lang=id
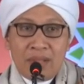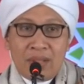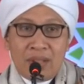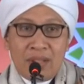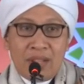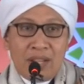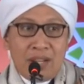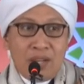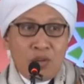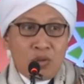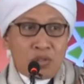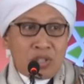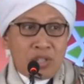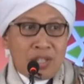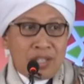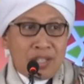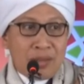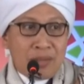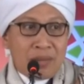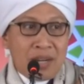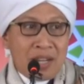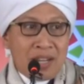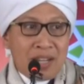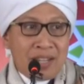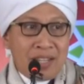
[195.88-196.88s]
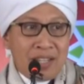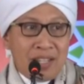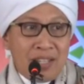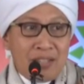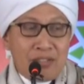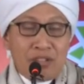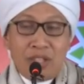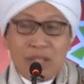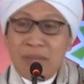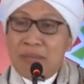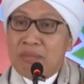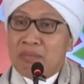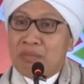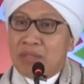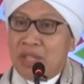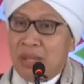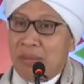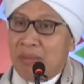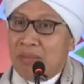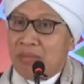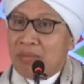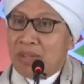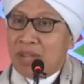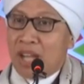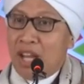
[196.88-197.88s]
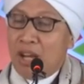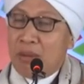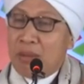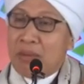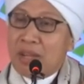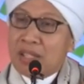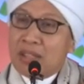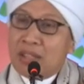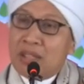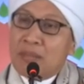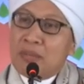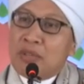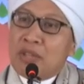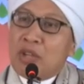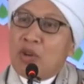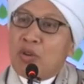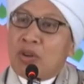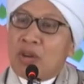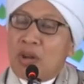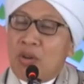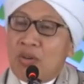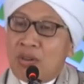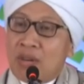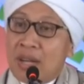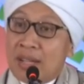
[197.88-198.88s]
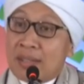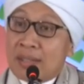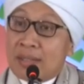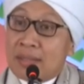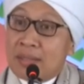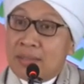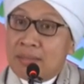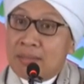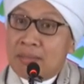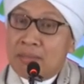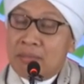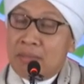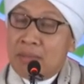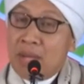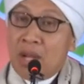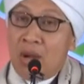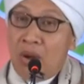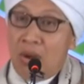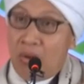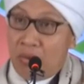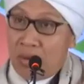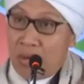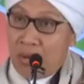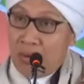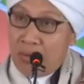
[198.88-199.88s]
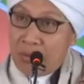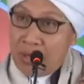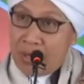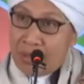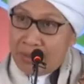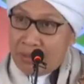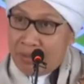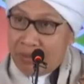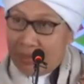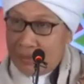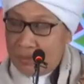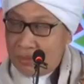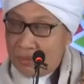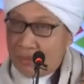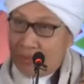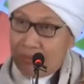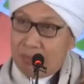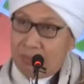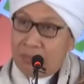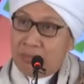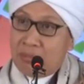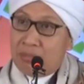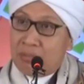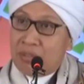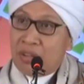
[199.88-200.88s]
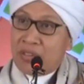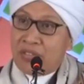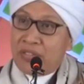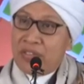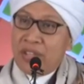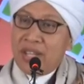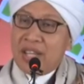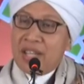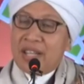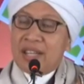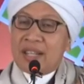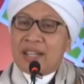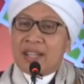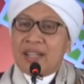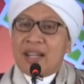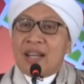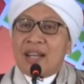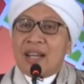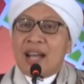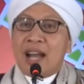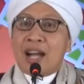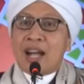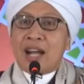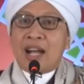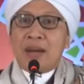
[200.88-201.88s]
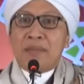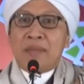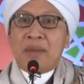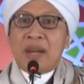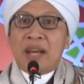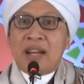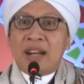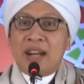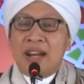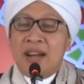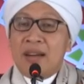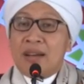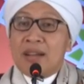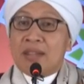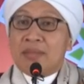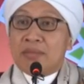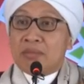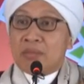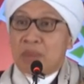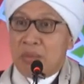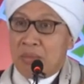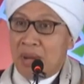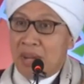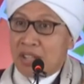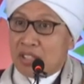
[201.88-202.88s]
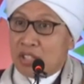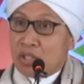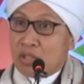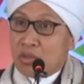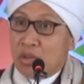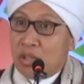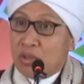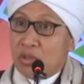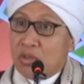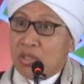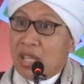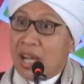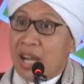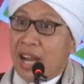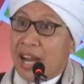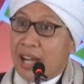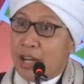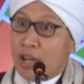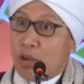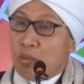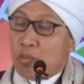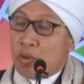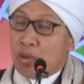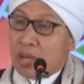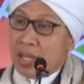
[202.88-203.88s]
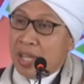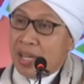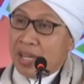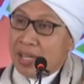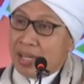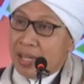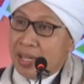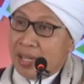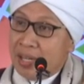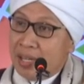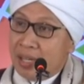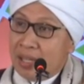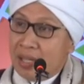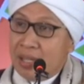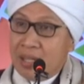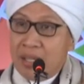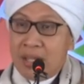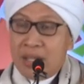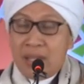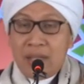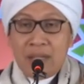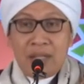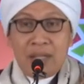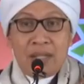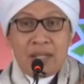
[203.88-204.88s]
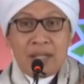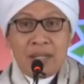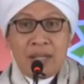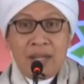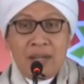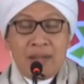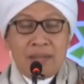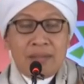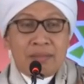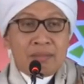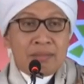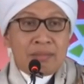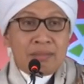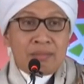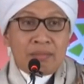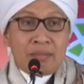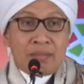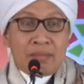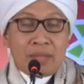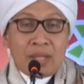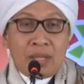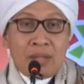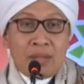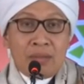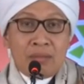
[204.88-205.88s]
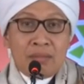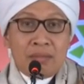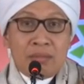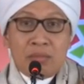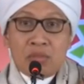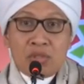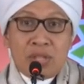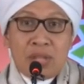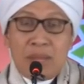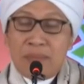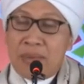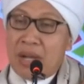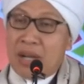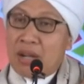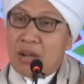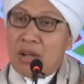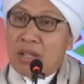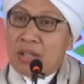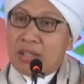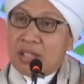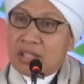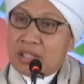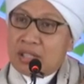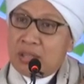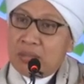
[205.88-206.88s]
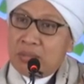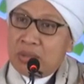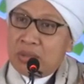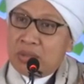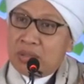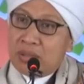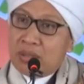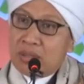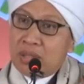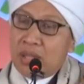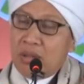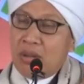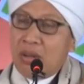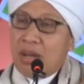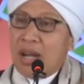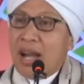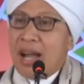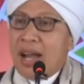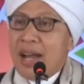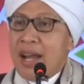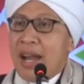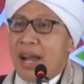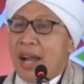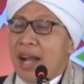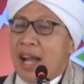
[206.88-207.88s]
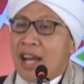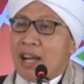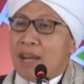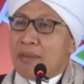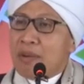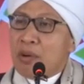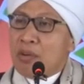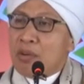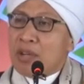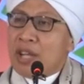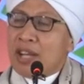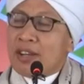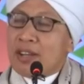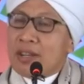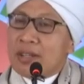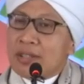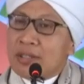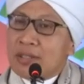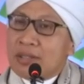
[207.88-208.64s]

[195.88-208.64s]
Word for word: Tidak ada urusan kemenak ini. Tim, tim. Kalau memang tim ini orang-orang orang-orang berpikir akan melarang memang sesuatu yang ada hubungannya dengan dengan mm, musabakoh tersebut. Kalau nggak ada nggak ada perlunya.